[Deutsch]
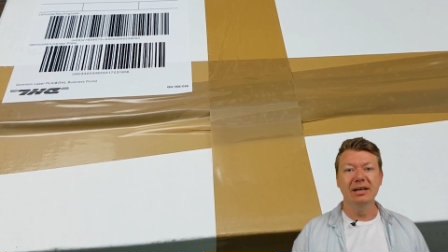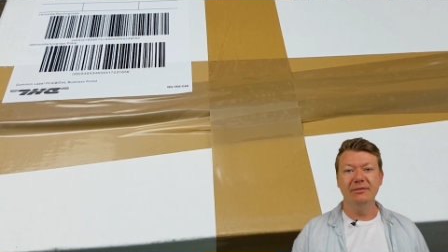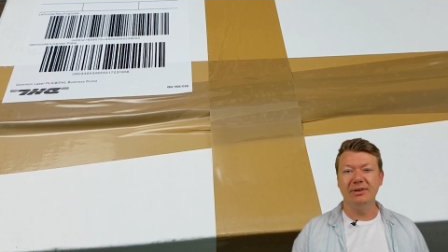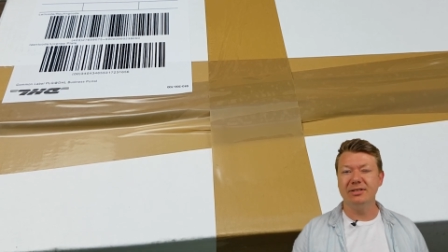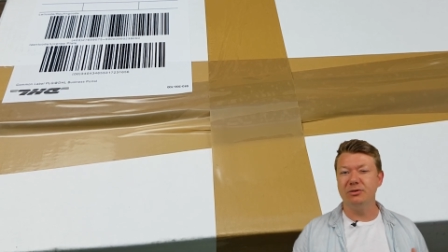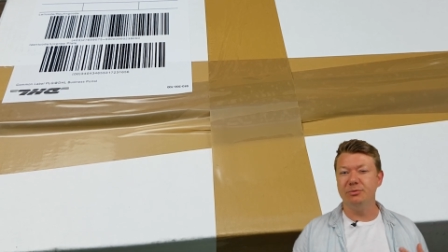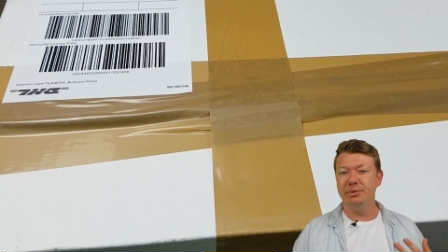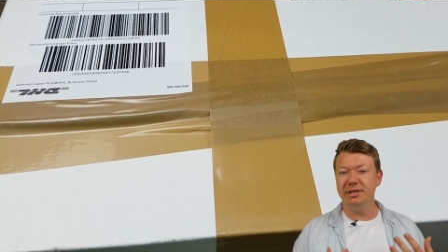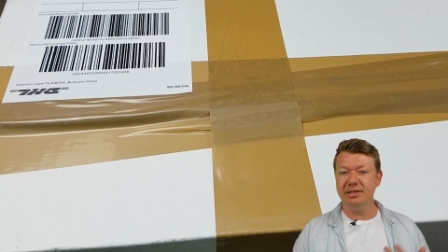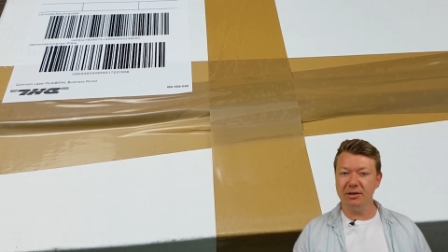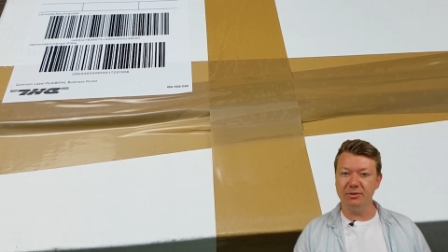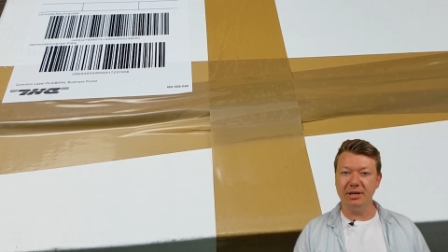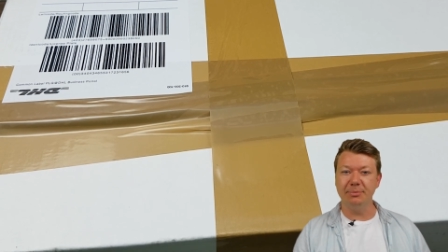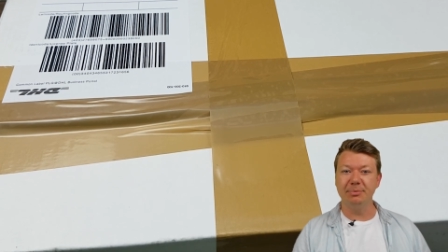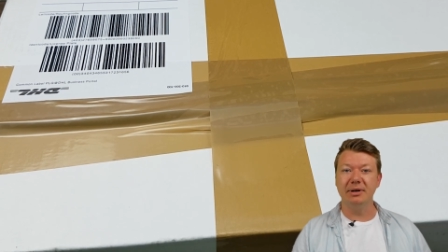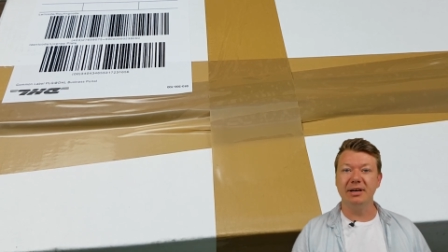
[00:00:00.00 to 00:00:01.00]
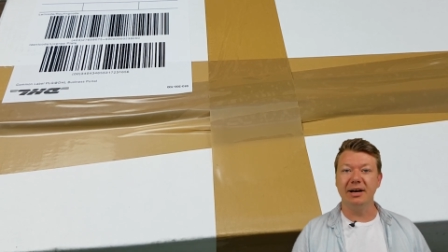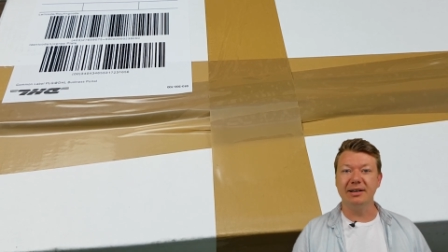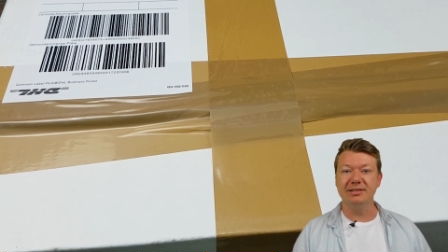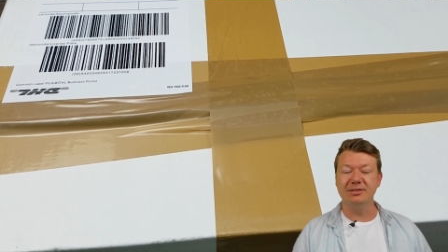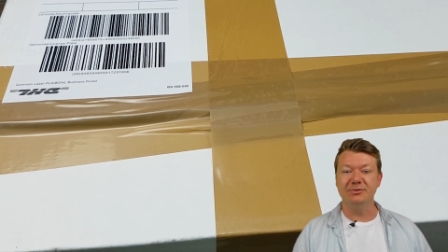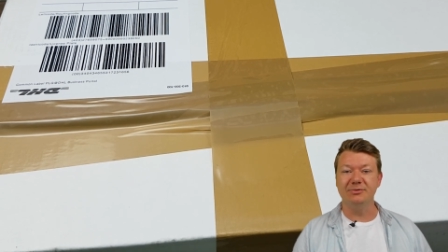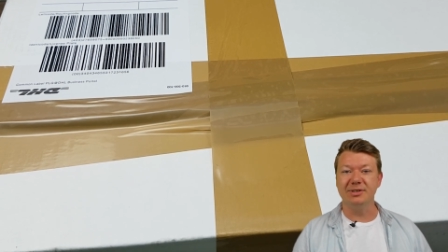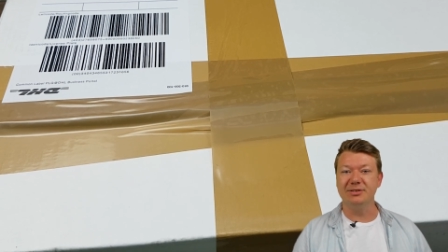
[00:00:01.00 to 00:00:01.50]
was so im Hintergrund abgegangen
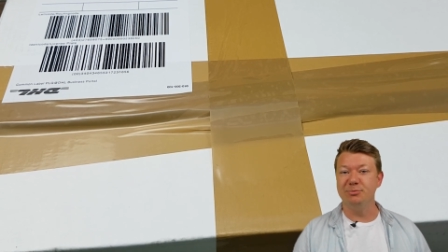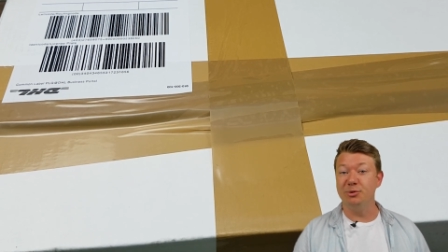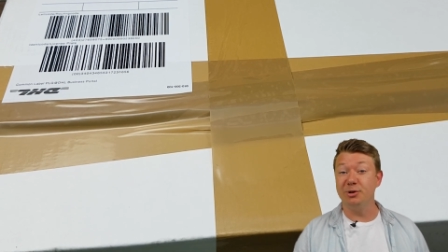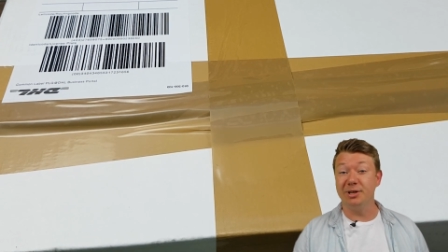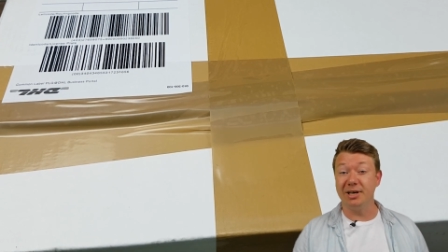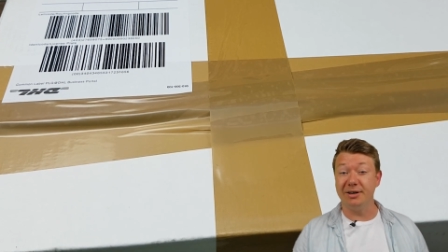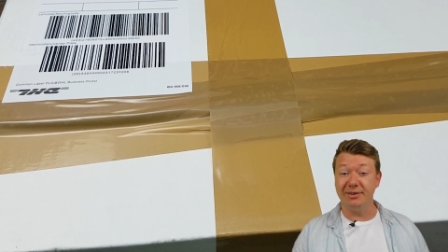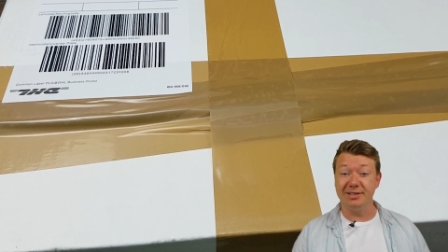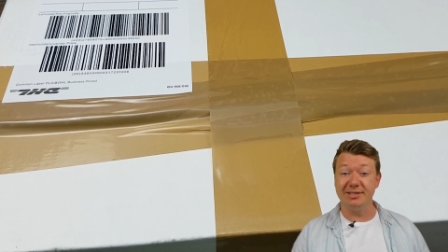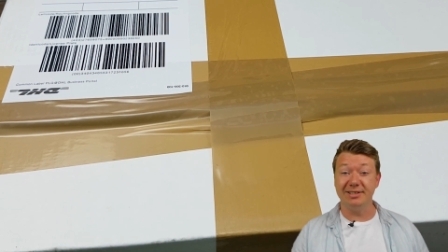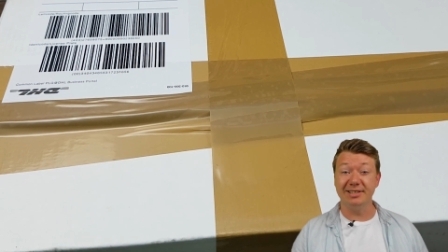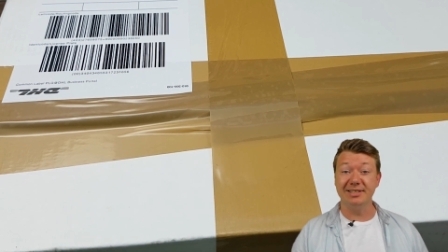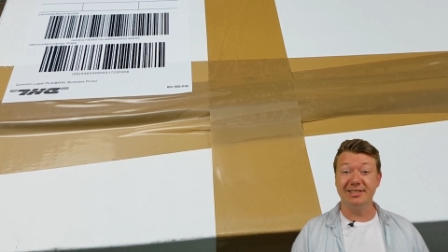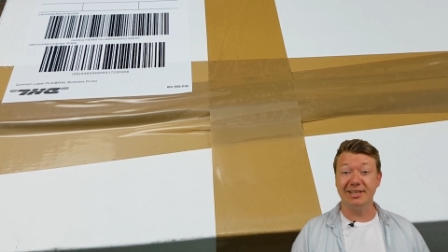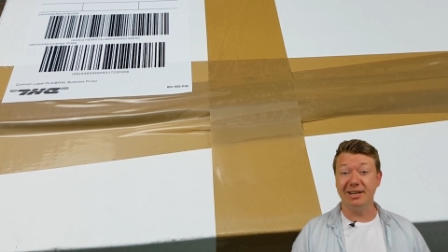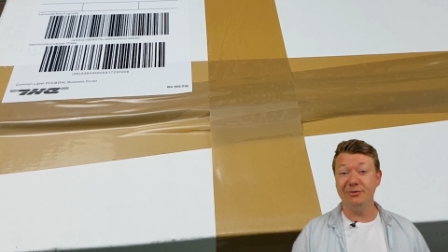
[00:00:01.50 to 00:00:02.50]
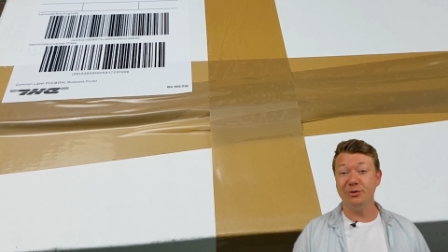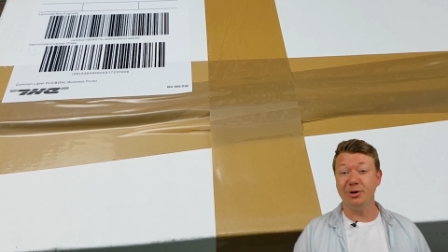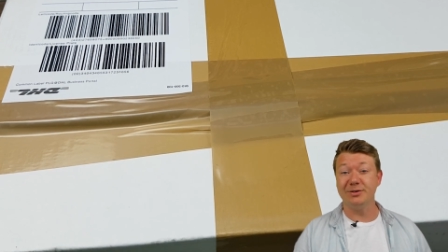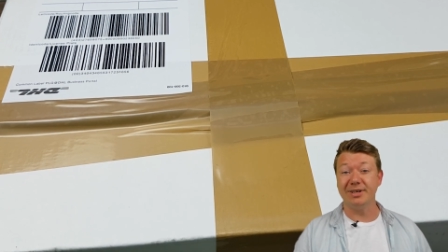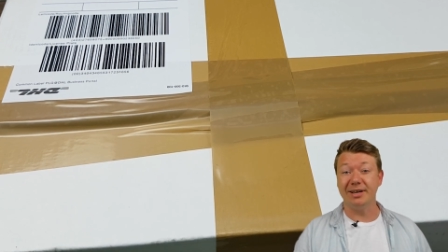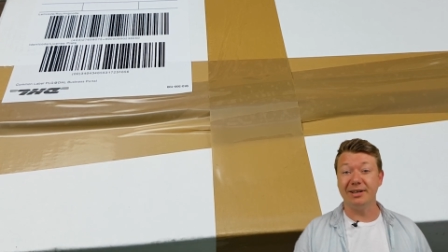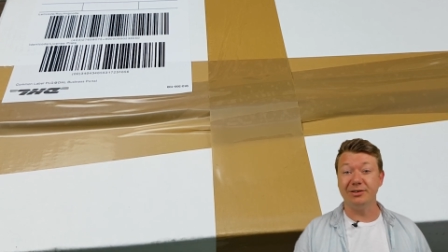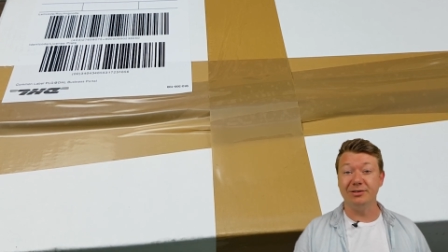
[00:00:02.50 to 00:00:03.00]
ist und was möglicherweise interessant für euch
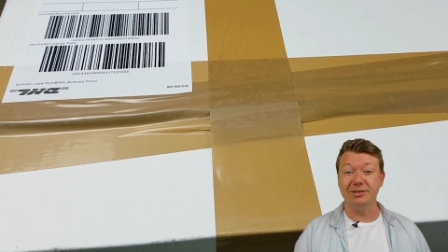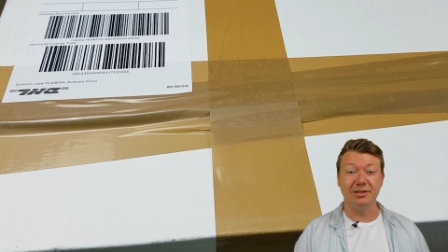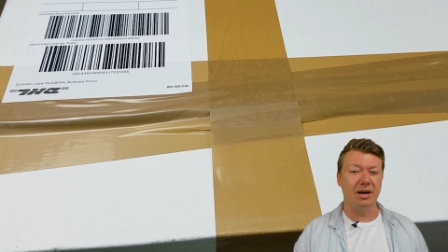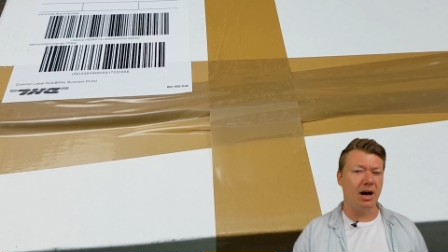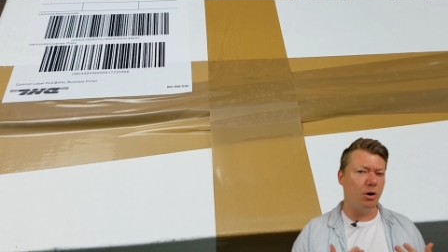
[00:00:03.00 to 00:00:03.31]
sein könnte,